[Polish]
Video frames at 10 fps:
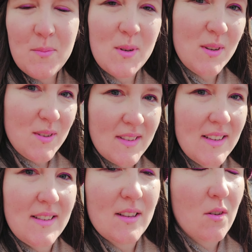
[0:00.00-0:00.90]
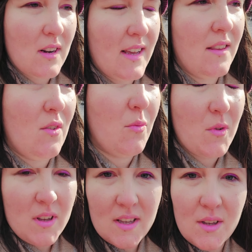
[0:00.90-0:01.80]
Przychodzę z kolejną
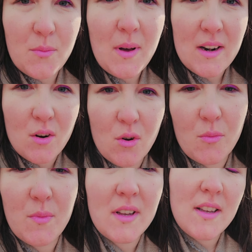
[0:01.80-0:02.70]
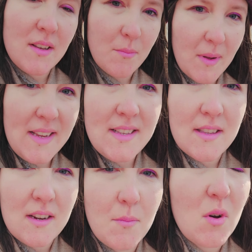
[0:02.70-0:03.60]
e, marką e,
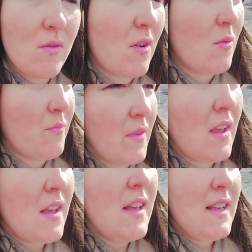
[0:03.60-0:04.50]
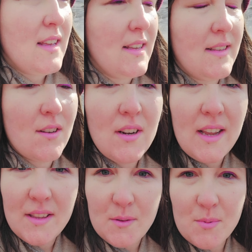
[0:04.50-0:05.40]
mainstreamową, e, z
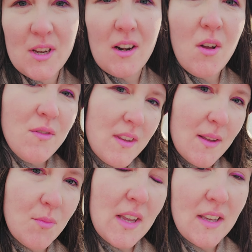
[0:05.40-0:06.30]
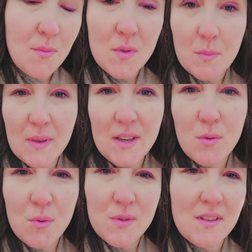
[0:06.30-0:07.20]
kolejnym przeglądem, takim z
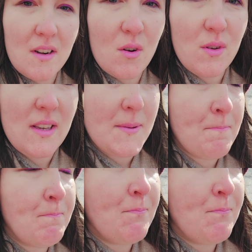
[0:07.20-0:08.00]
biegu, z drogi.